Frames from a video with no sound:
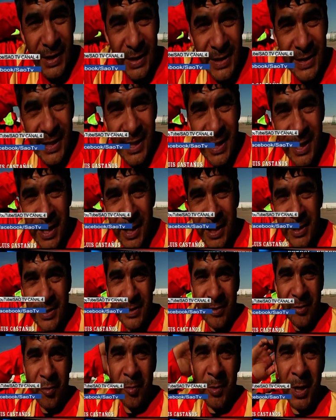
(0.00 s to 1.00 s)
Y sí,
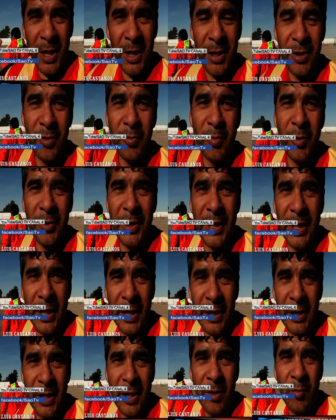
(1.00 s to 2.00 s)
es normal, Carlito,
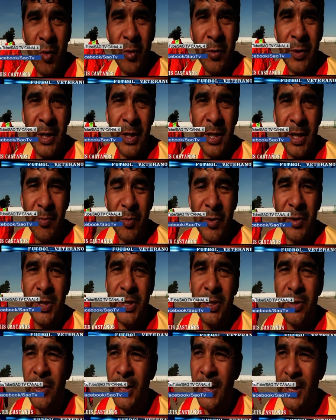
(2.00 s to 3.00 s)
porque tienen muy buen equipo
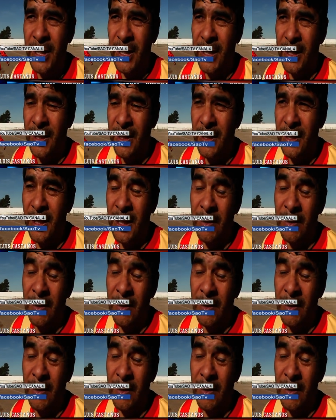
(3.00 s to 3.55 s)
ellos, este,